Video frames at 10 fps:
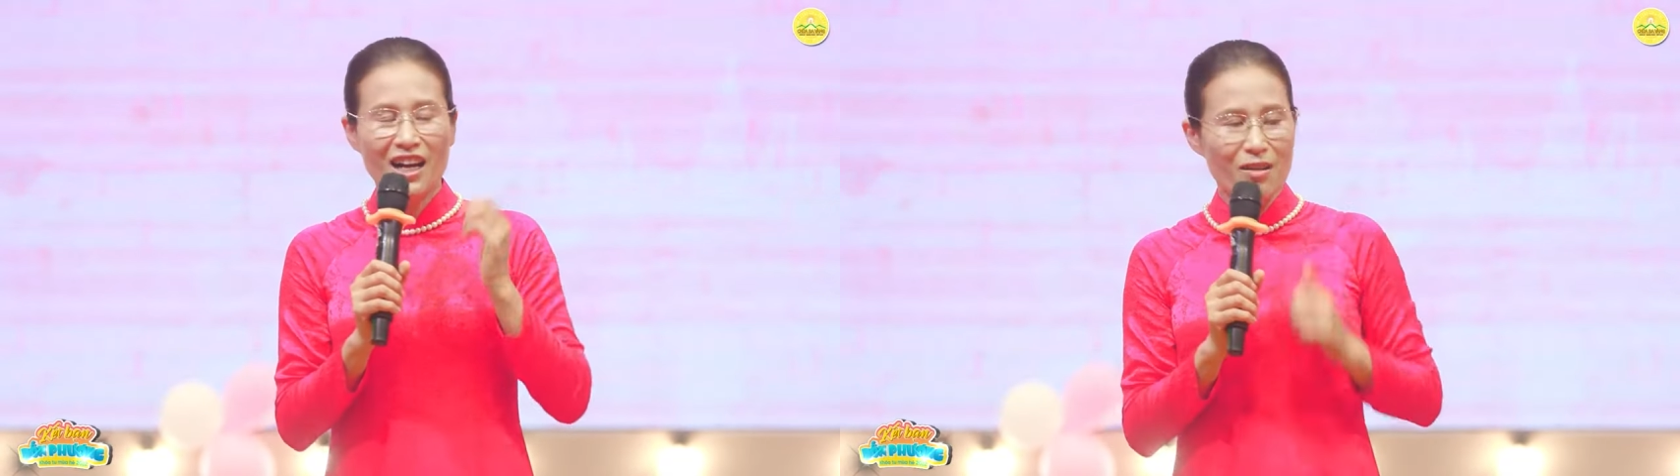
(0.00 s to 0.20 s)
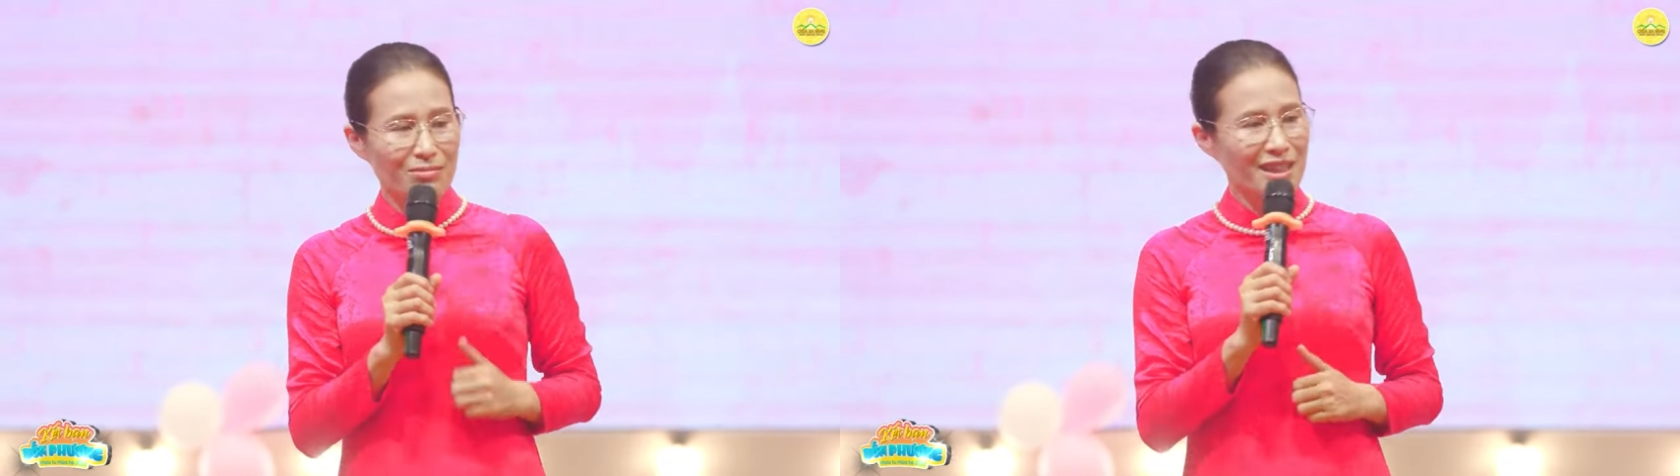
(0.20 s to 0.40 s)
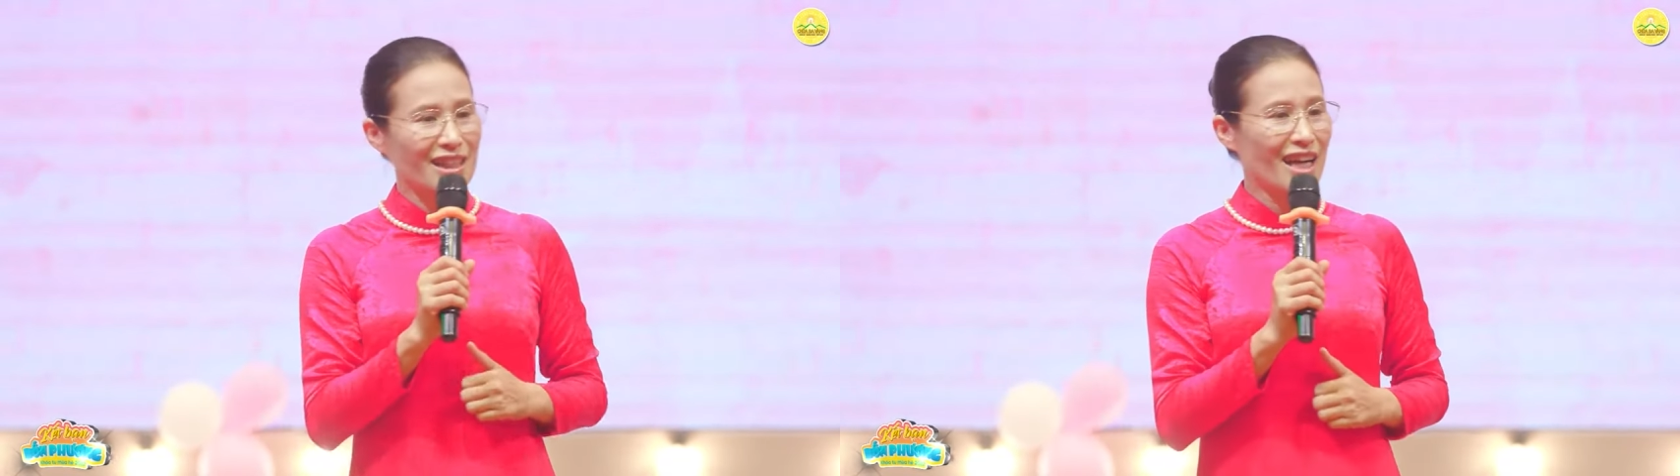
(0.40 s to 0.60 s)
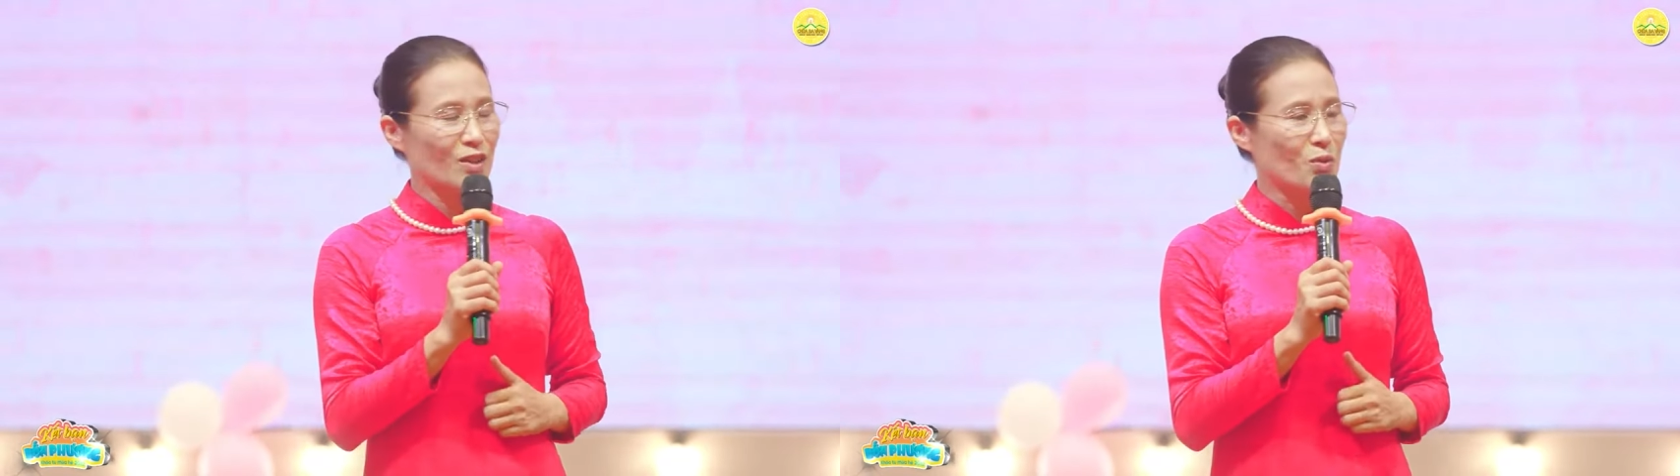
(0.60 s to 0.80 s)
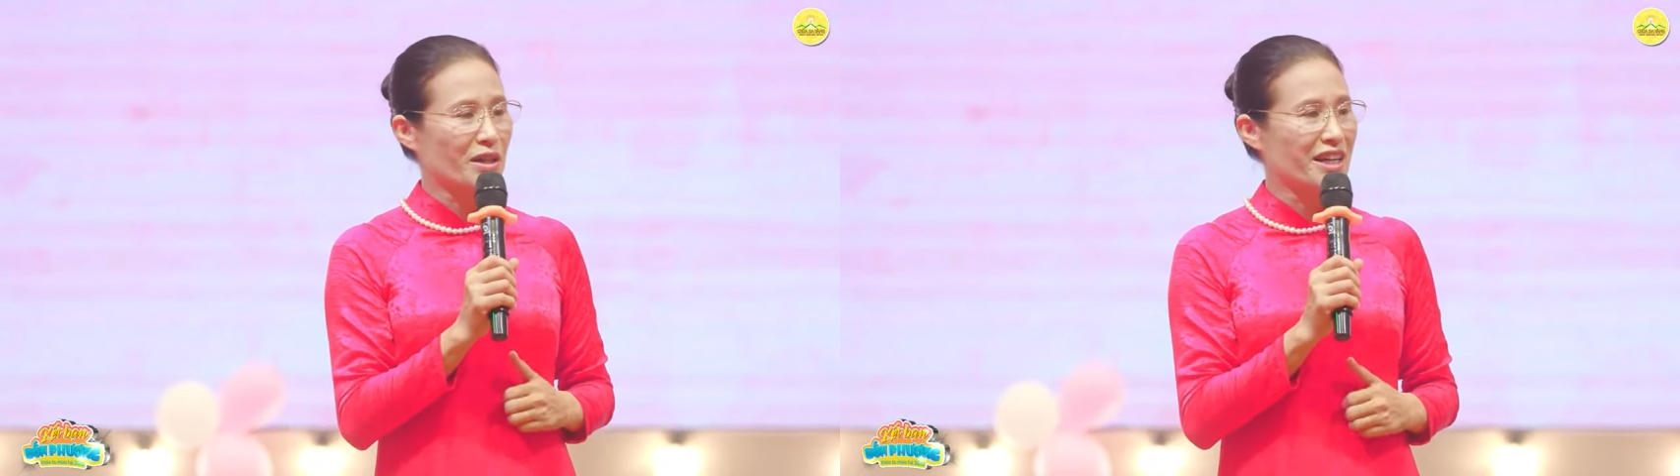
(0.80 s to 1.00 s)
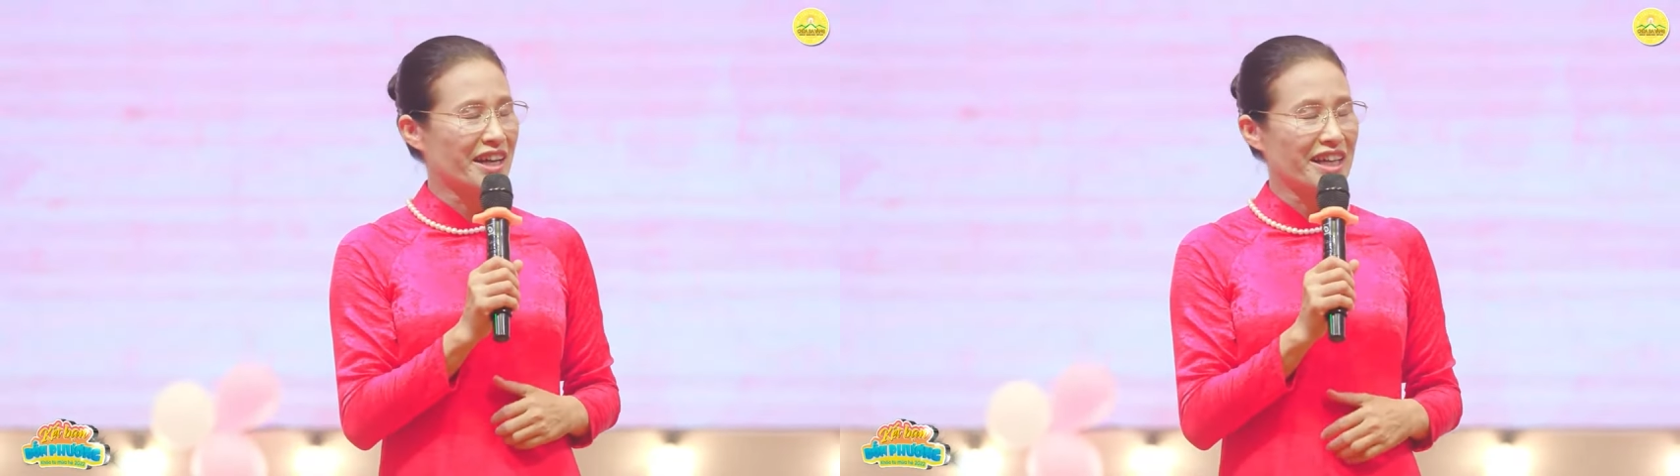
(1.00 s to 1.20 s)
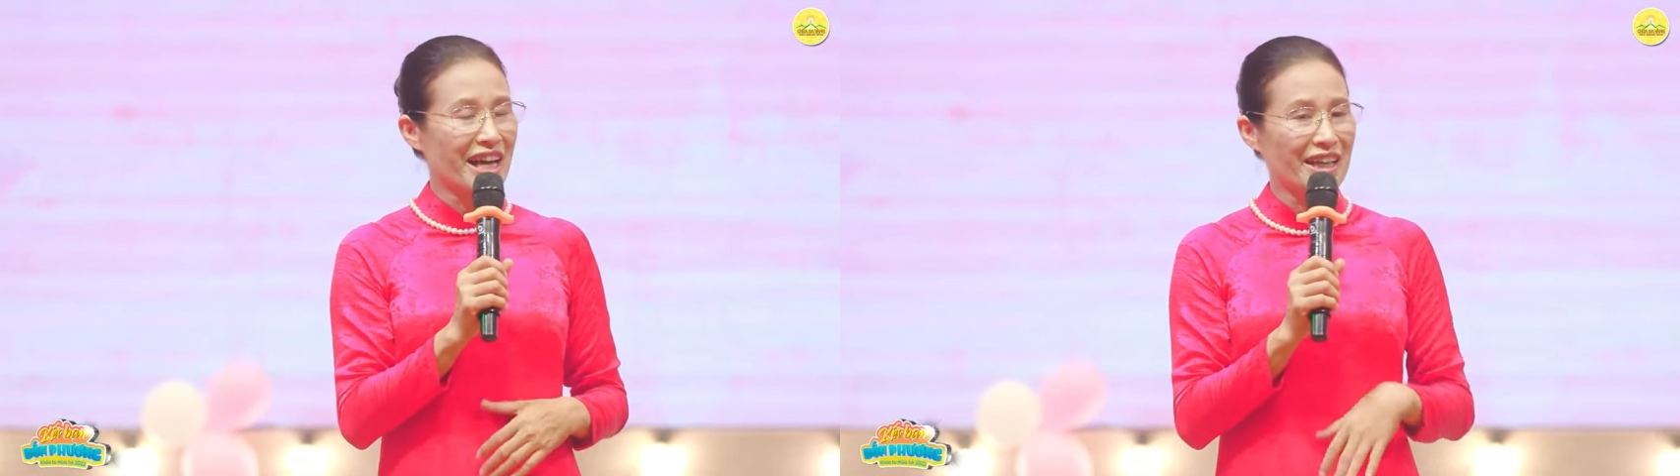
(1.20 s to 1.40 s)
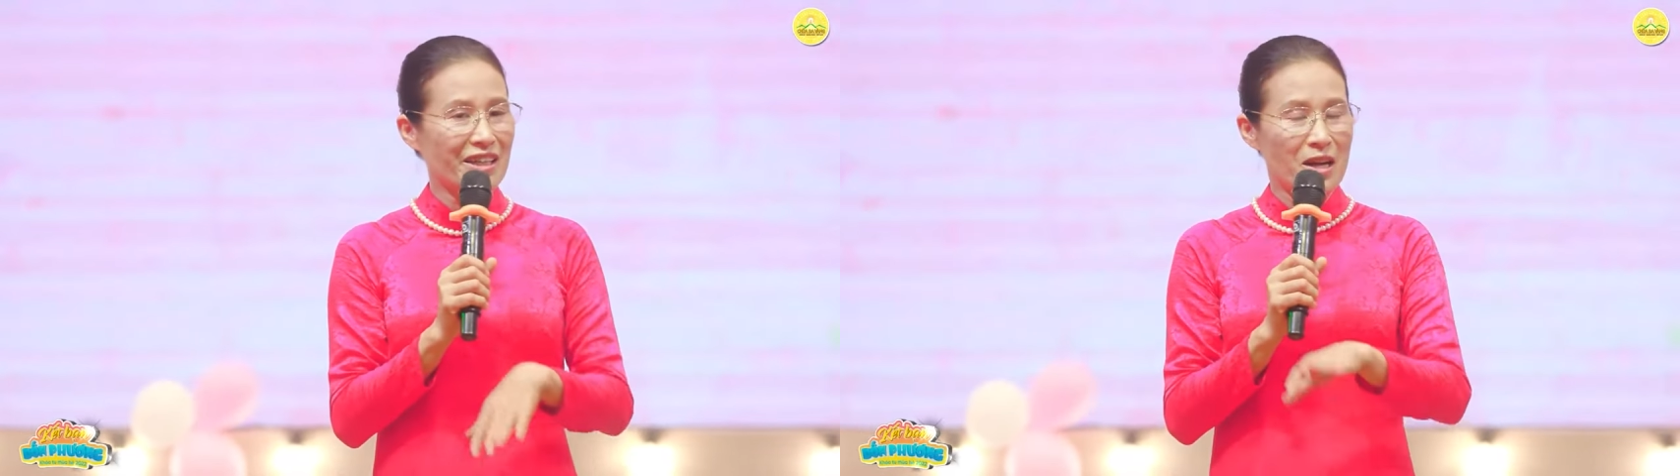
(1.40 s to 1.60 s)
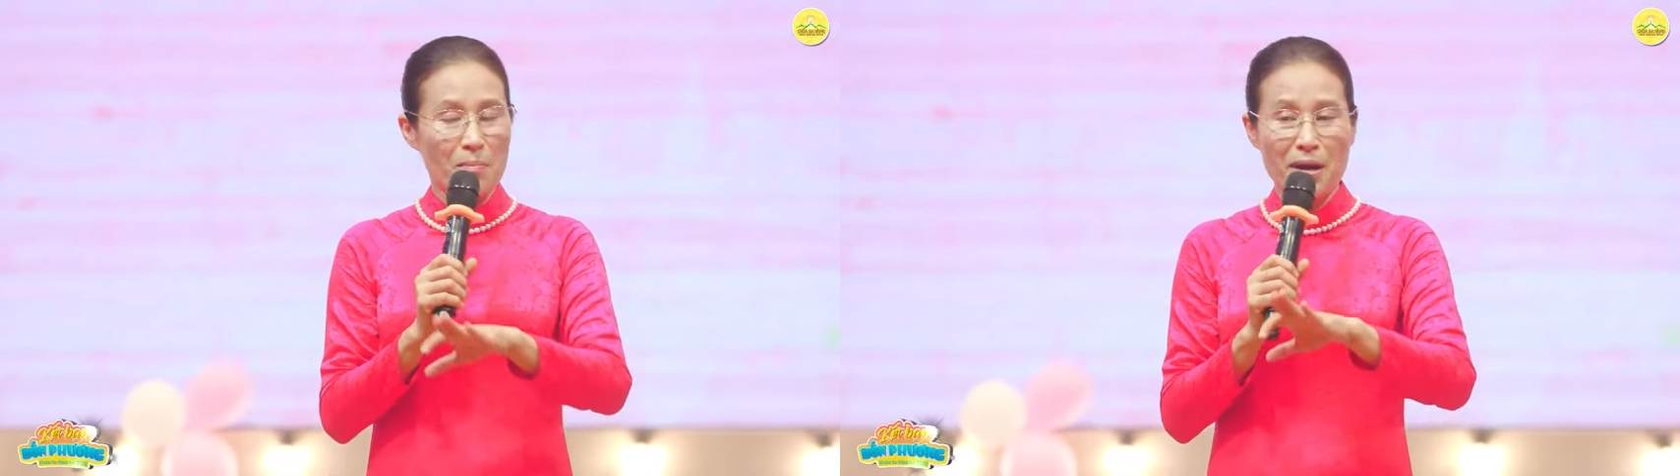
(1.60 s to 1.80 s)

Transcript: không những hết cuộc đời này